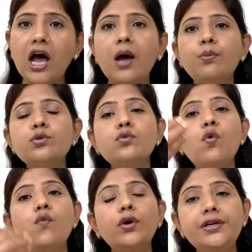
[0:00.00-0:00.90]
आप उसको
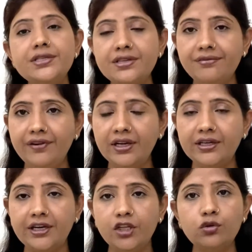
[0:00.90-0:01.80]
वाटर से फील
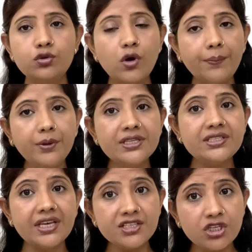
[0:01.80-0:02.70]
कर रहे हैं तो जो आपका
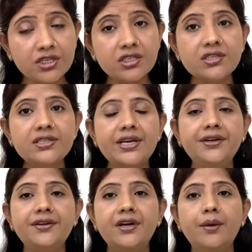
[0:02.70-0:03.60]
सेशिएशन
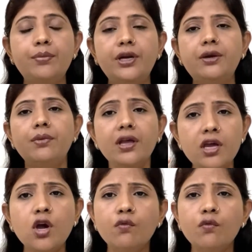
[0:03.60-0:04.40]
सेंटर है ब्रेन में